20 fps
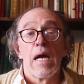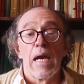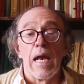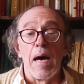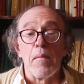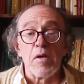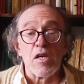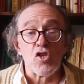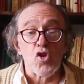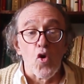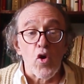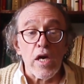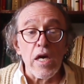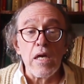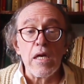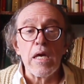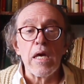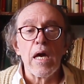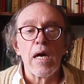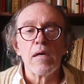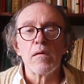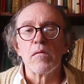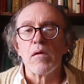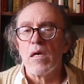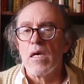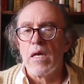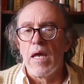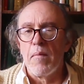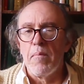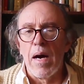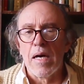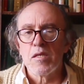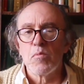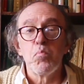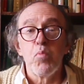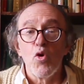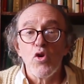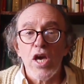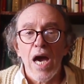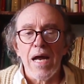la misoginia y demás
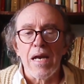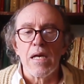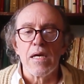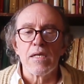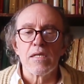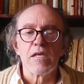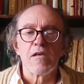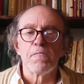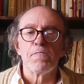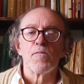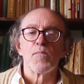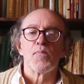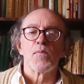puñales.